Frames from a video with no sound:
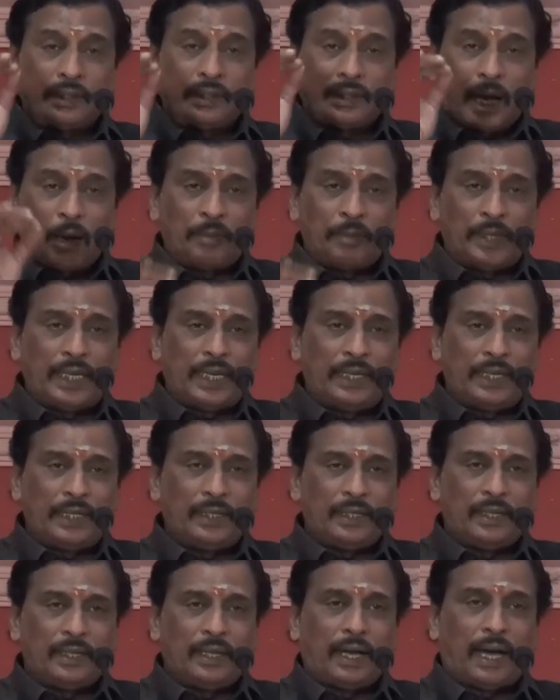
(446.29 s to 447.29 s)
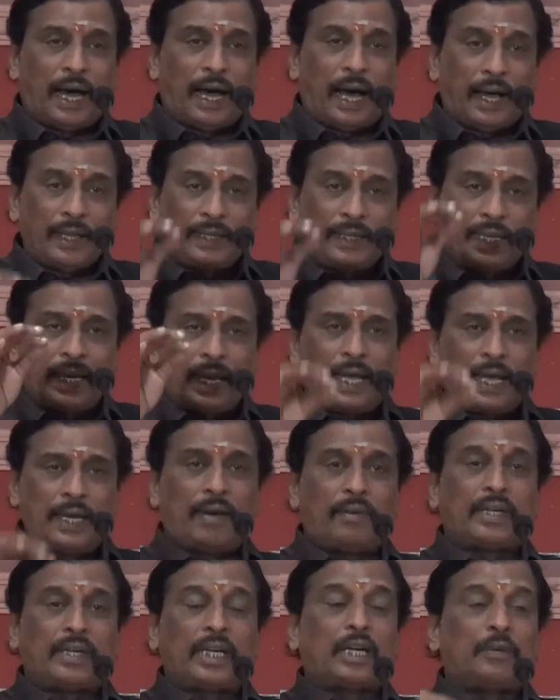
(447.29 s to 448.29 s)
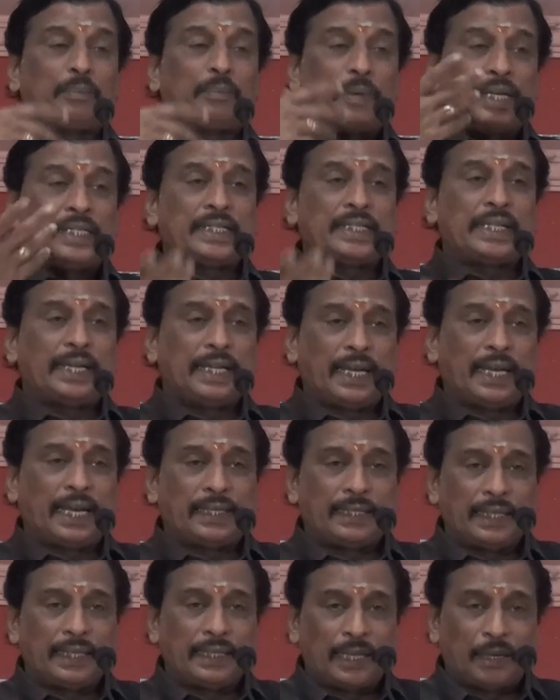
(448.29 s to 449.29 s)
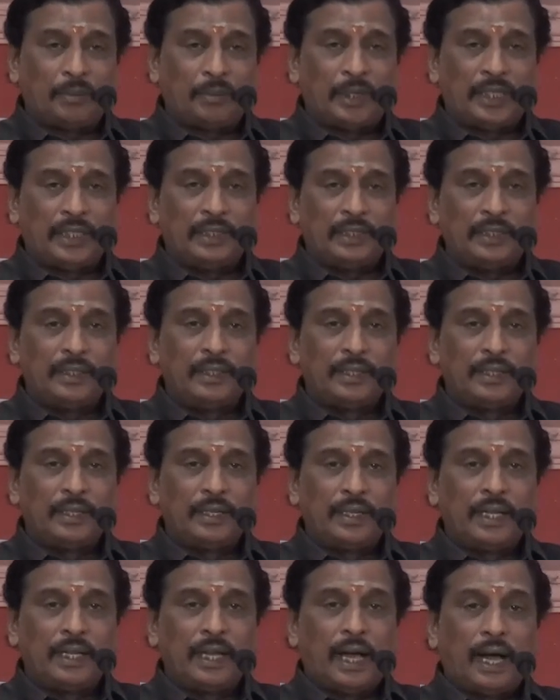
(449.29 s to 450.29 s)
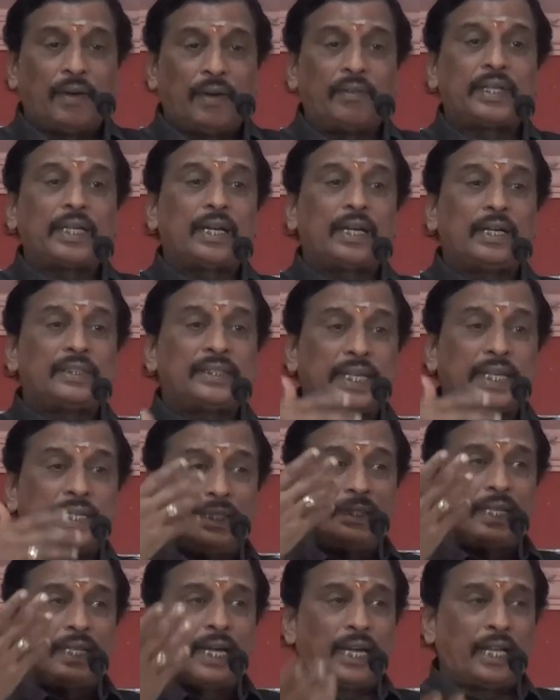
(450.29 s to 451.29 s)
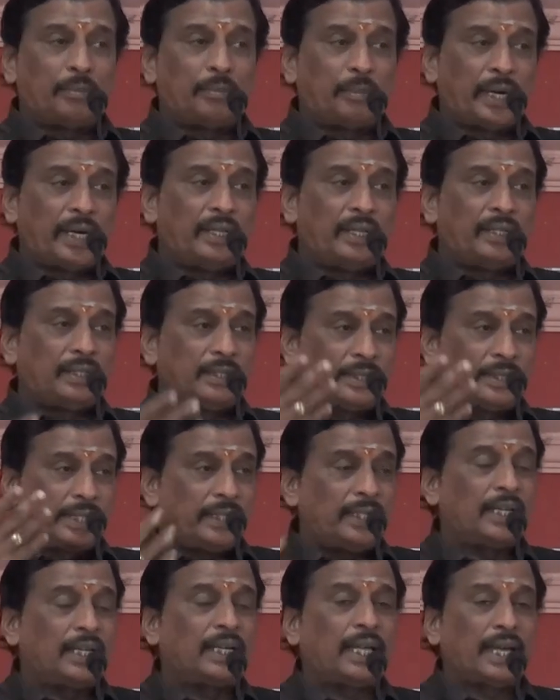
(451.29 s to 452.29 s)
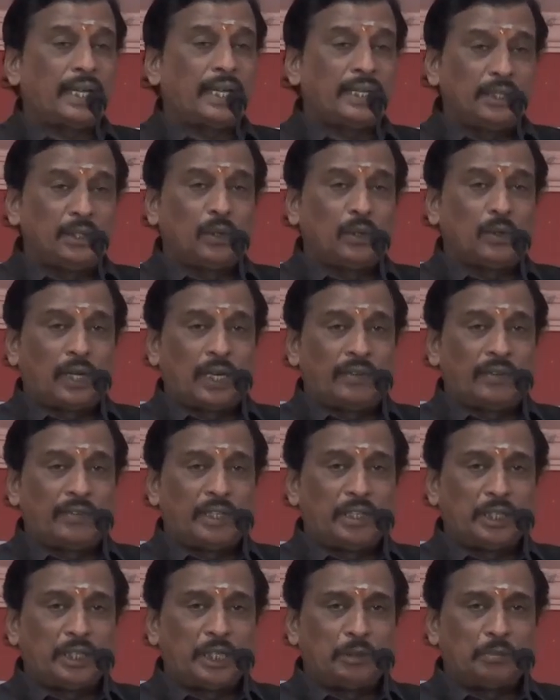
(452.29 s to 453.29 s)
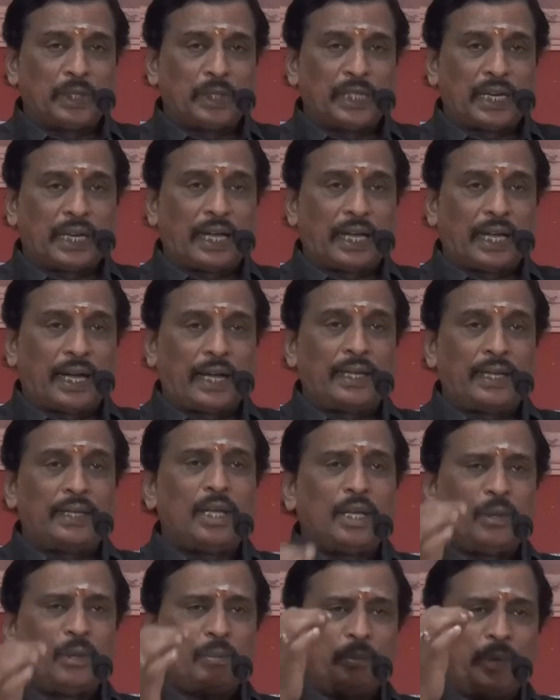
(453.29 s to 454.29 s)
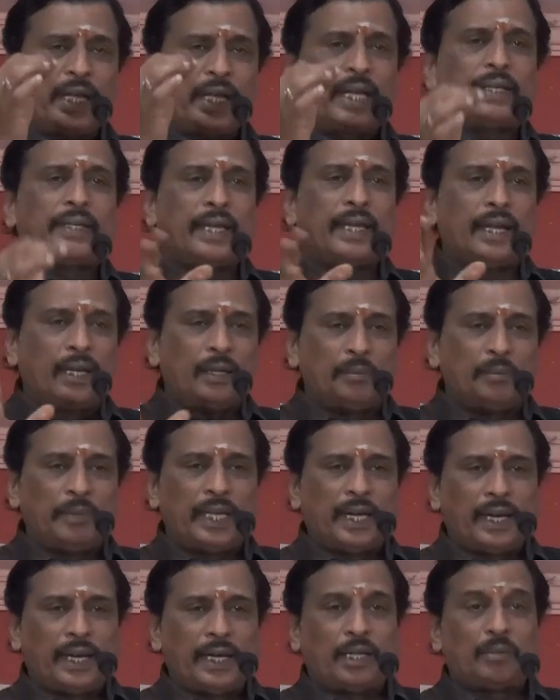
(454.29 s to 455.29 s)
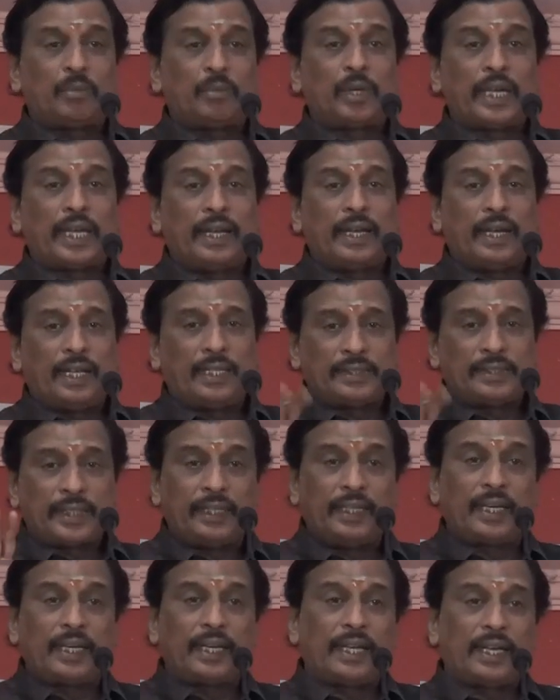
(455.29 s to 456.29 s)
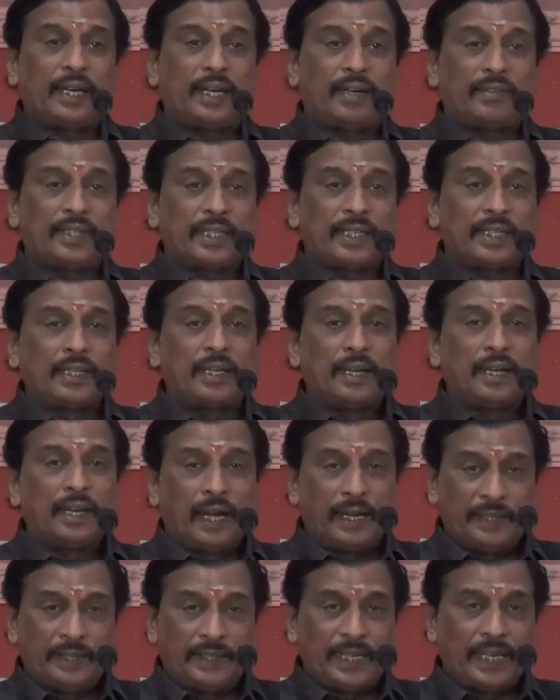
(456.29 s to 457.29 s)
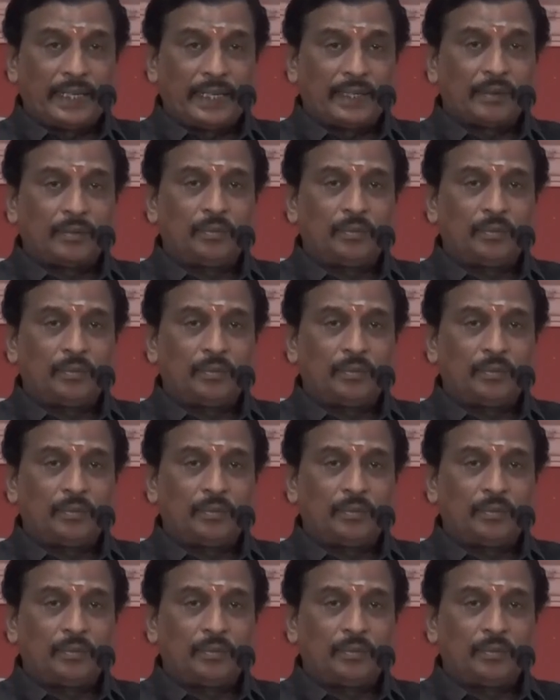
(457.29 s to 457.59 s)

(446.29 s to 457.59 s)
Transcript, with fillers: தமிழ் அதனால் அவர்கள் பேசுகின்ற அந்த தமிழ் அவர்கள் செய்தித்தாளை படித்து செய்திகளை அறிந்து கொள்ள வேண்டும் என்பதற்காக மிக எளிமையான முறையிலே செய்திகளை அவர் அளித்தார்